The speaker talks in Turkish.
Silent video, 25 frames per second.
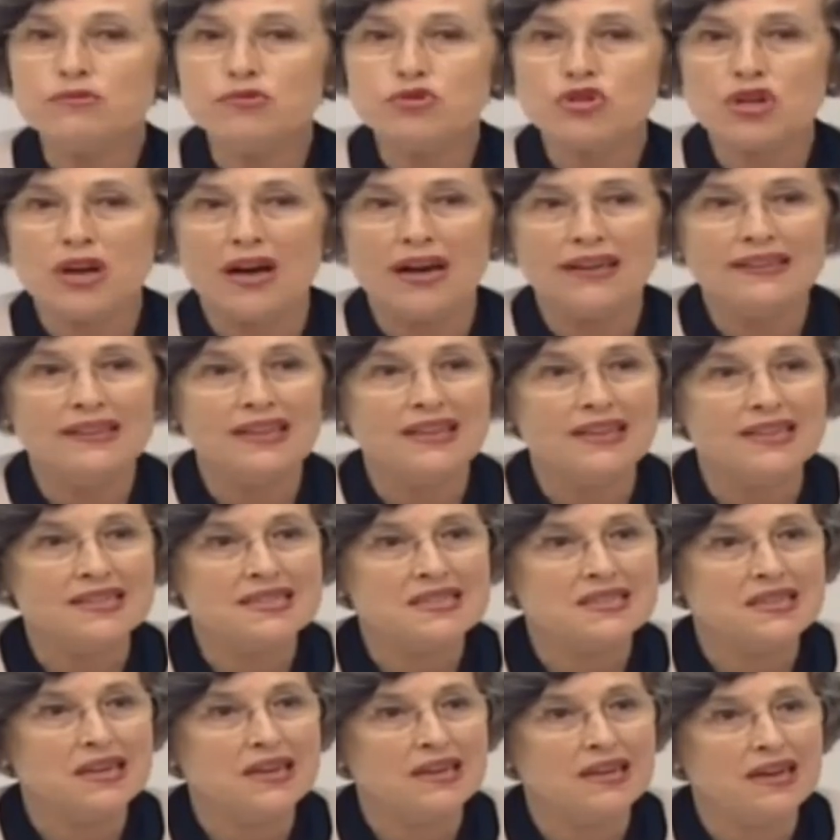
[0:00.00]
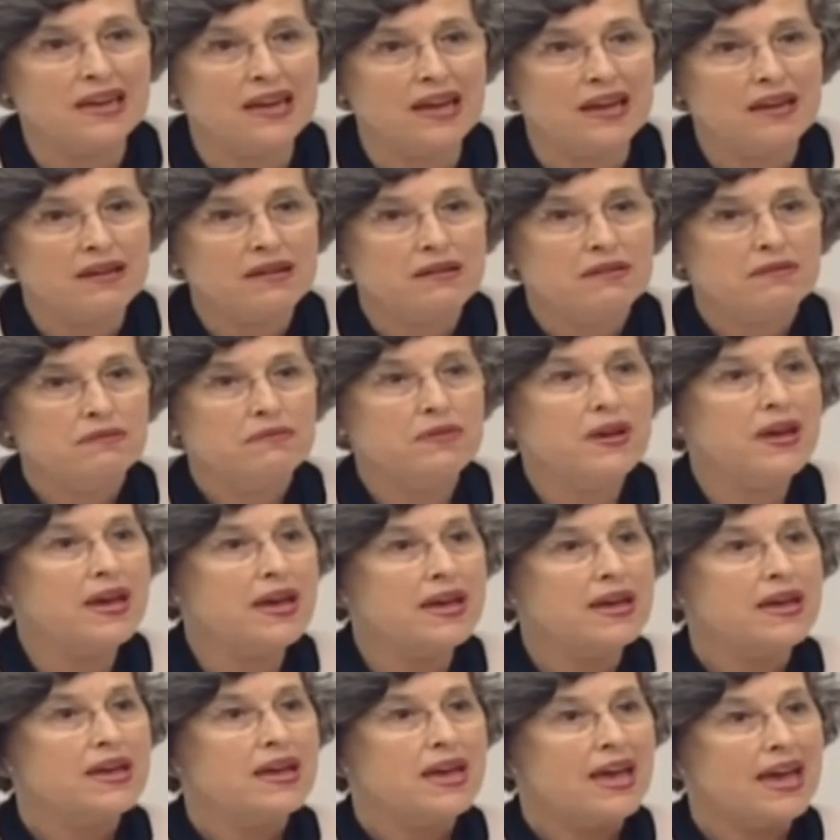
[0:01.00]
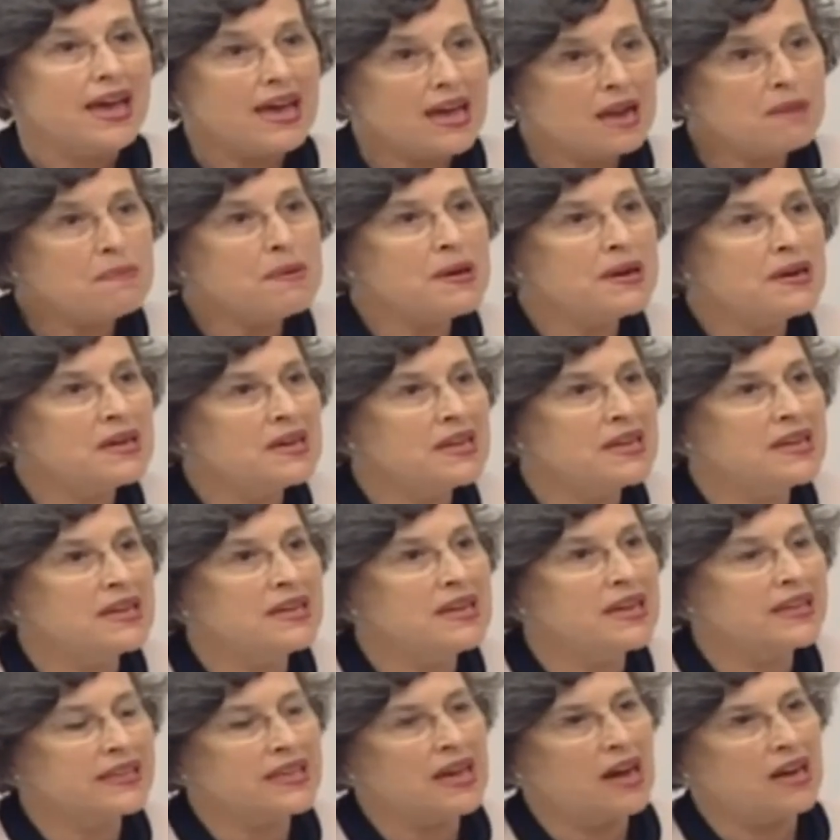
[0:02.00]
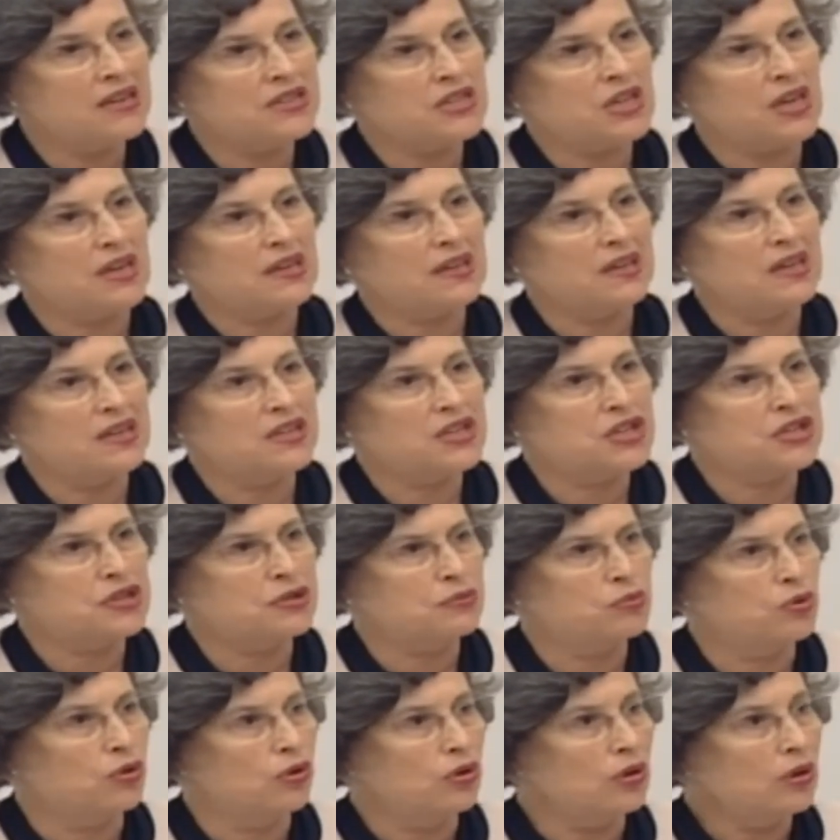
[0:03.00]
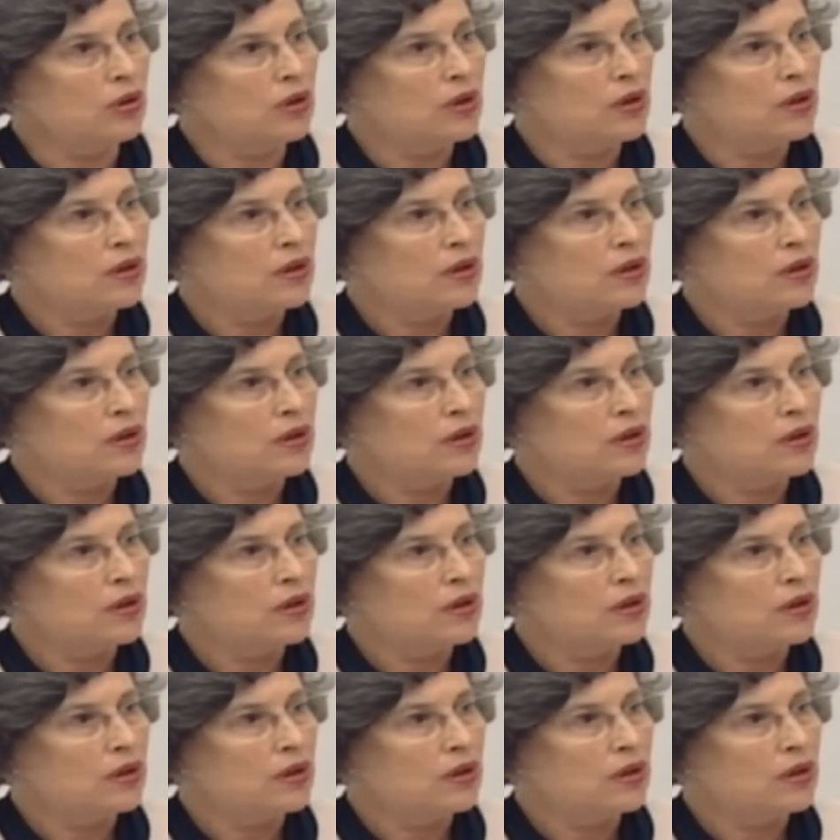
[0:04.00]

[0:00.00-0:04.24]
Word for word: mücadelesiyle ve el birliğiyle gerçekleşti bu.